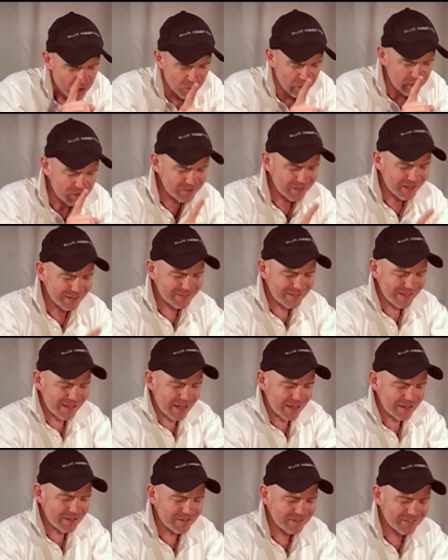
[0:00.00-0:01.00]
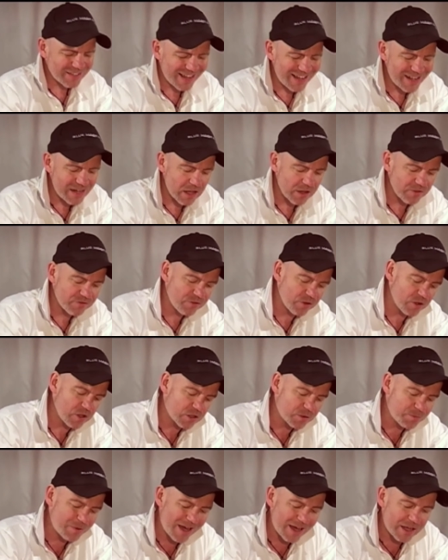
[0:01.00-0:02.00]
Heute hatte er einen
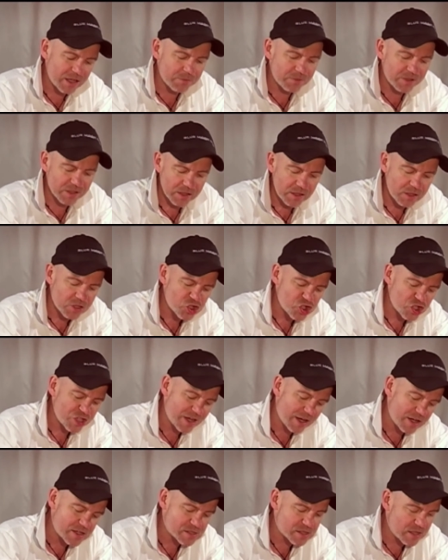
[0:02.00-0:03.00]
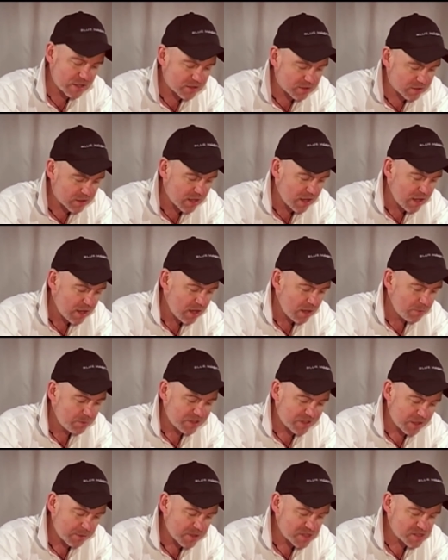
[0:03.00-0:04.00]
Teilerfolg bei einem griechischen Geistlichen,
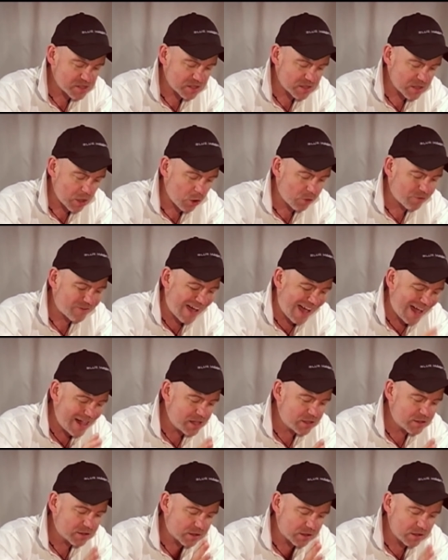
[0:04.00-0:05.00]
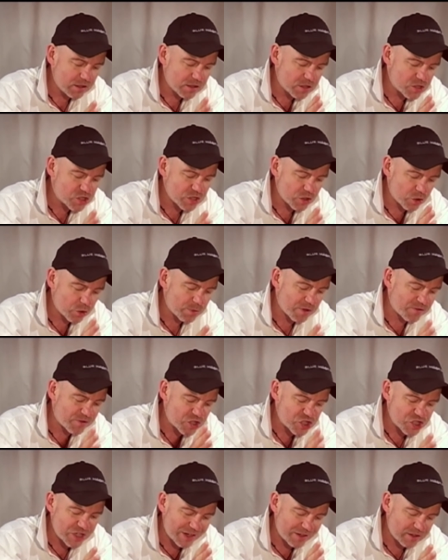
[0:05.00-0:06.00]
mit dem er sich auf Altgriechisch darüber
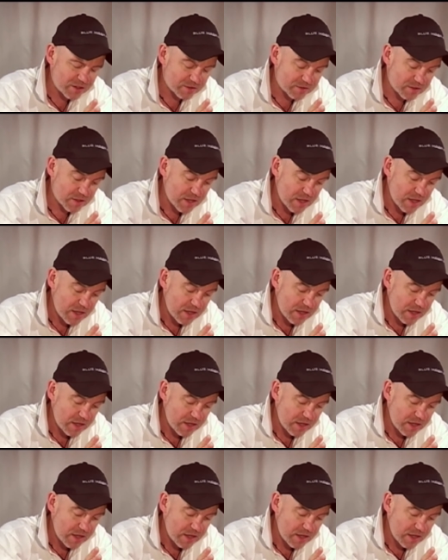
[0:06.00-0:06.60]
verständigte,